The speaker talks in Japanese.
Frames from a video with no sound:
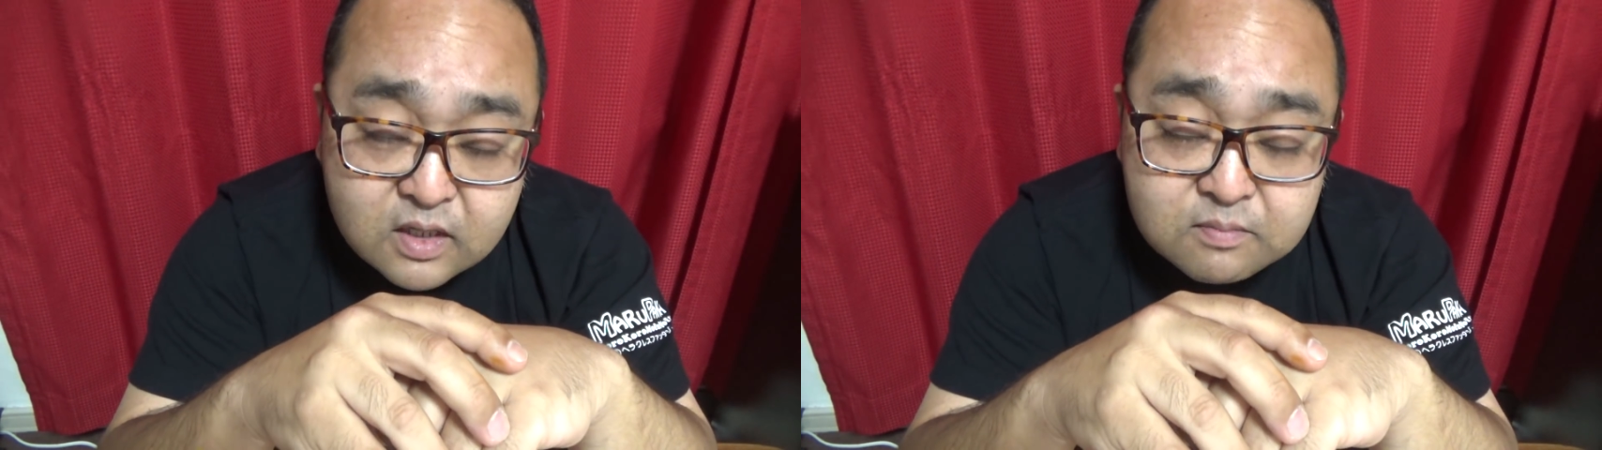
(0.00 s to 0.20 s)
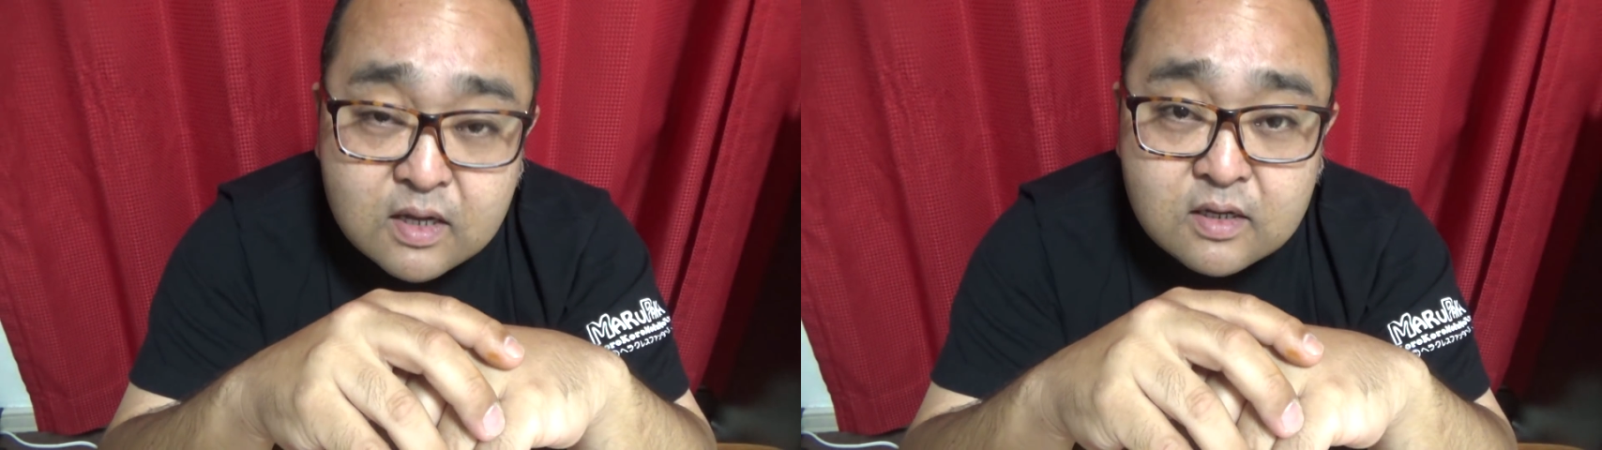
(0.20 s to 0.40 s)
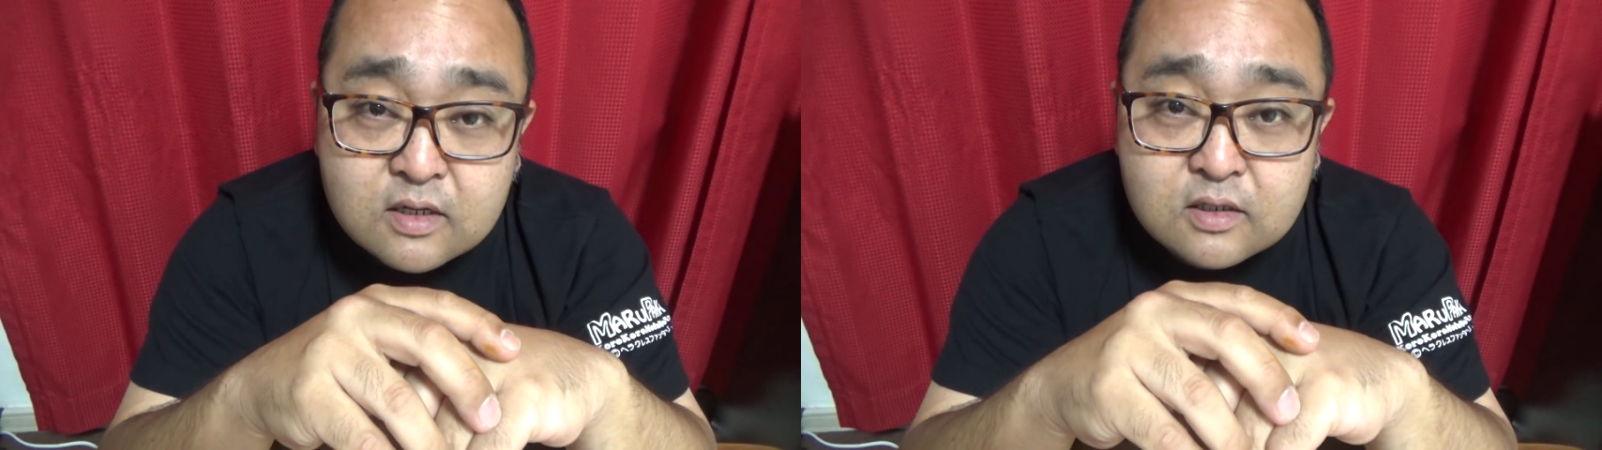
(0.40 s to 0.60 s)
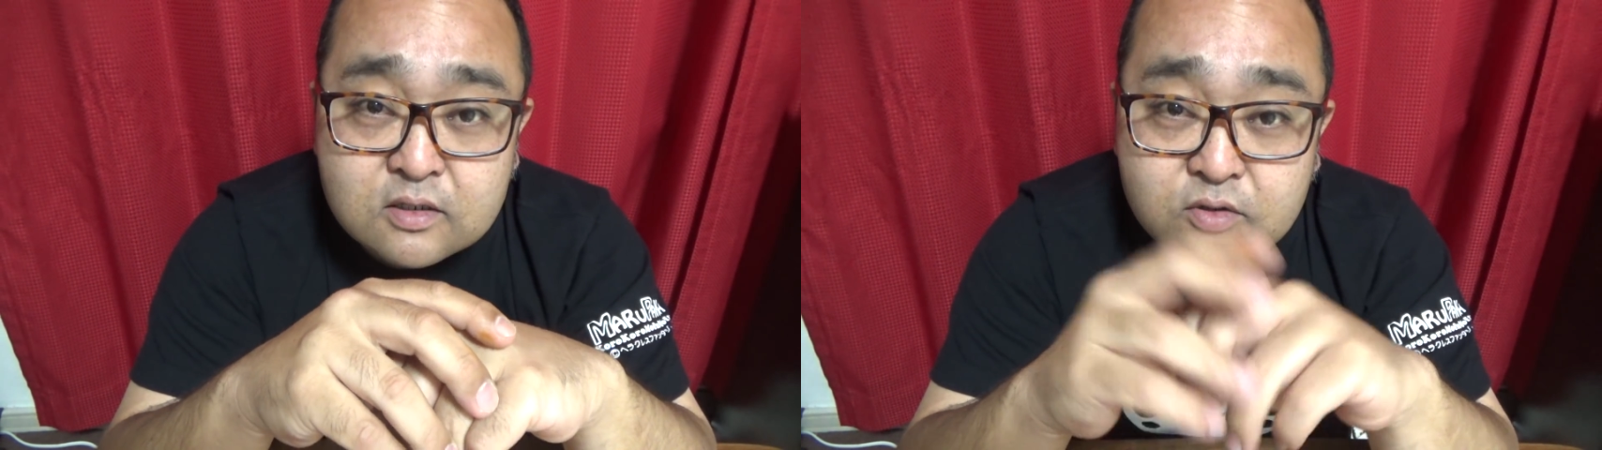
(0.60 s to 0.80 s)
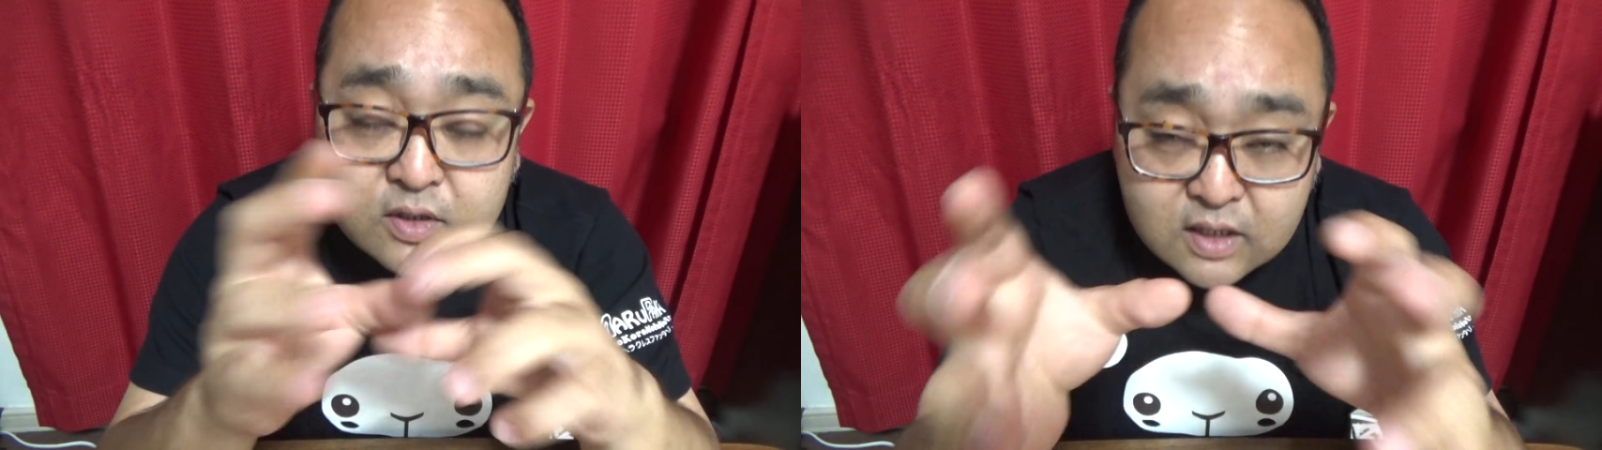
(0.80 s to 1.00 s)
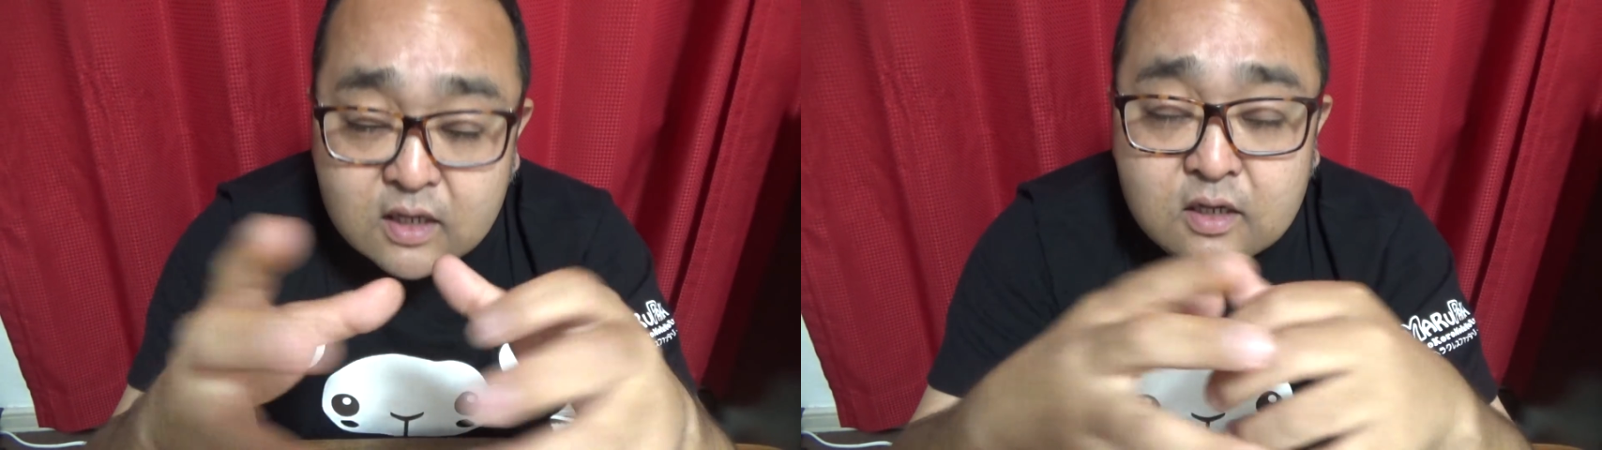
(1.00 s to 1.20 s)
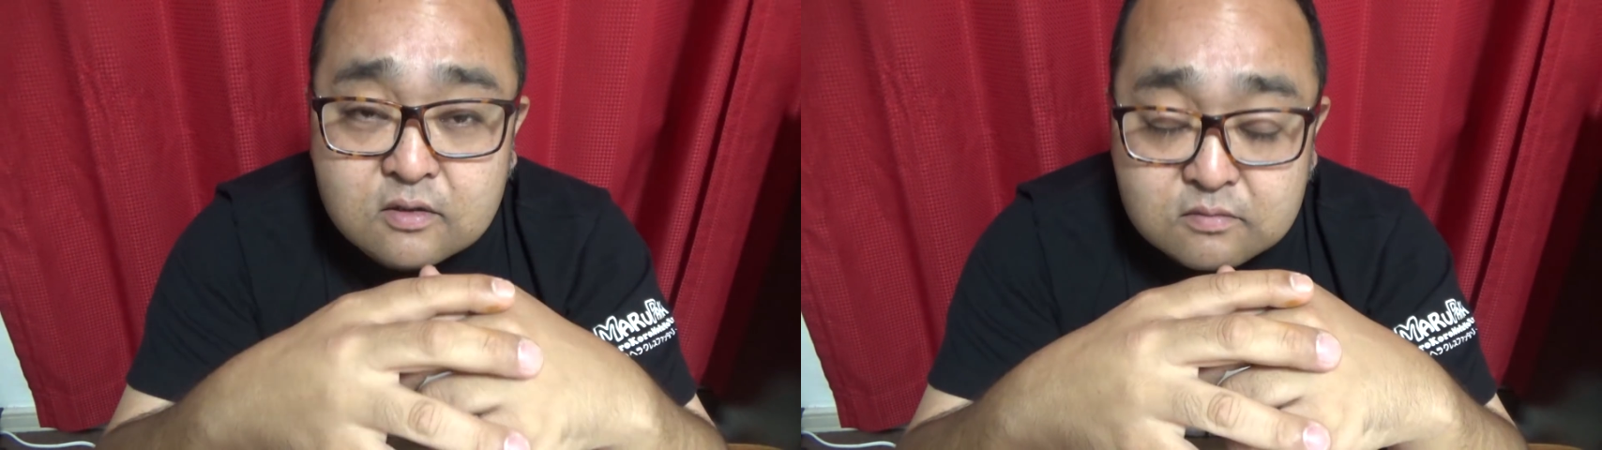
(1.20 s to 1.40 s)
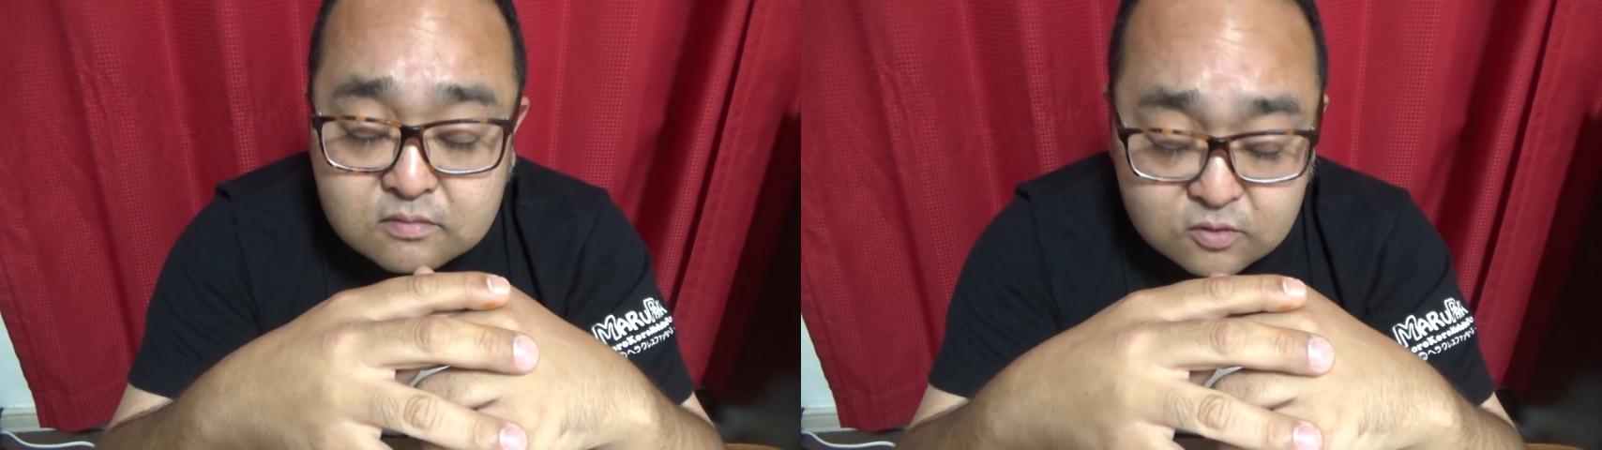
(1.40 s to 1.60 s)
まあそれで
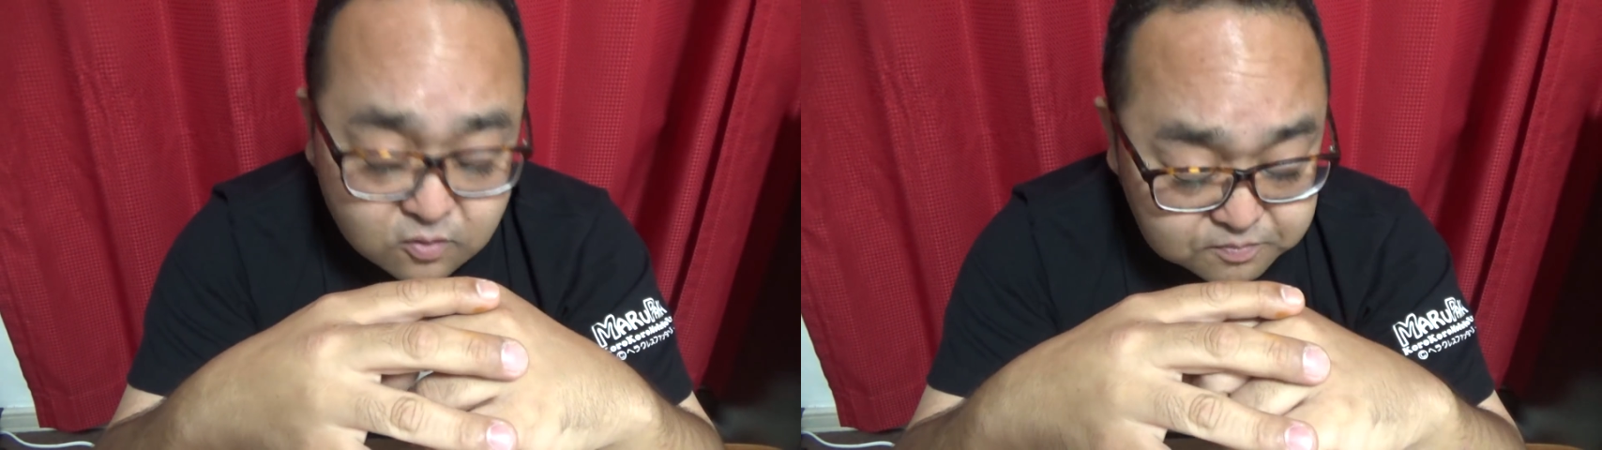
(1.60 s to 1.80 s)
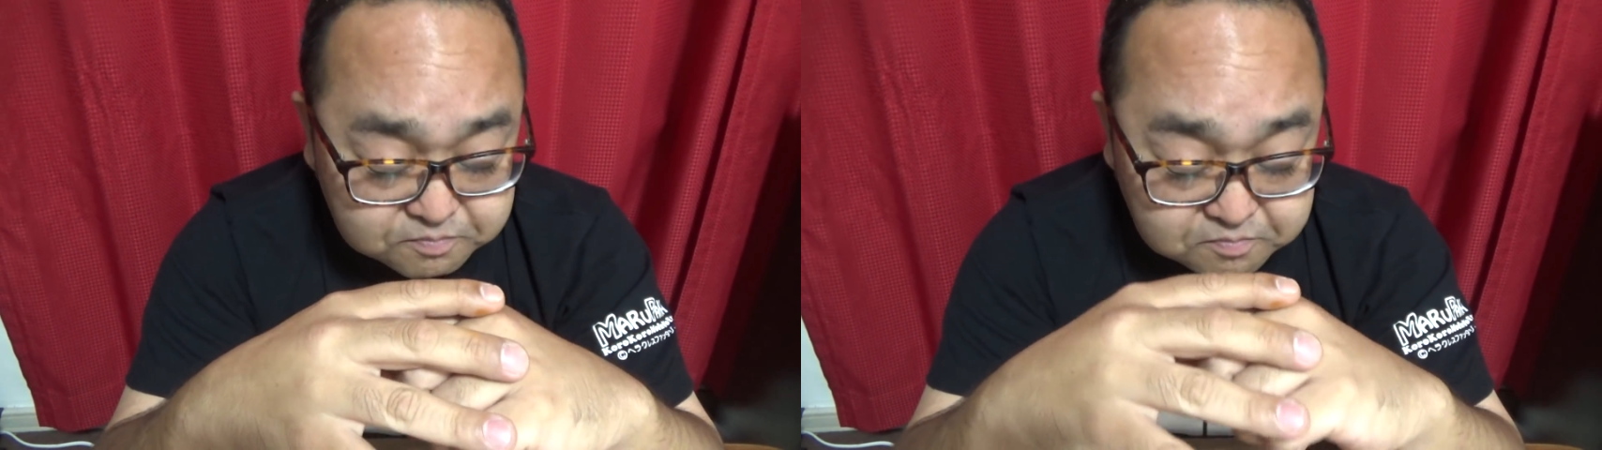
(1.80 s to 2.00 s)
こう